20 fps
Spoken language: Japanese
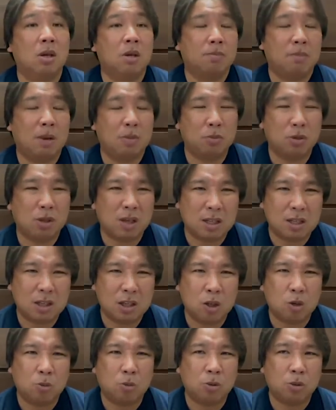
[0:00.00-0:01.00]
まあ難し
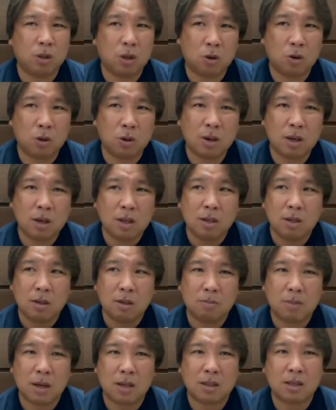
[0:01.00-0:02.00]
いと思うんで、俺は、
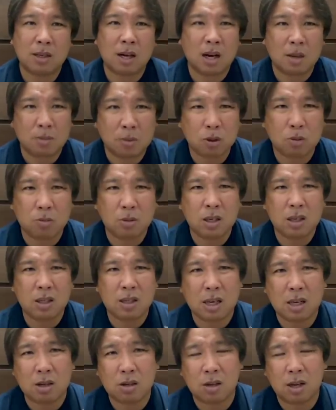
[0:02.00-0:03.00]
まあ坂本もいい
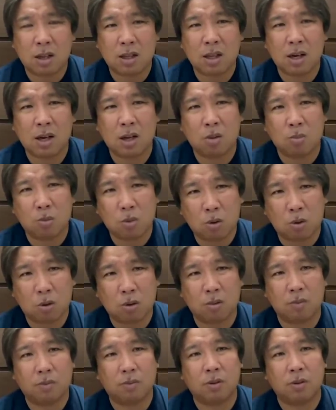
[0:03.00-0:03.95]
選手なんだけども、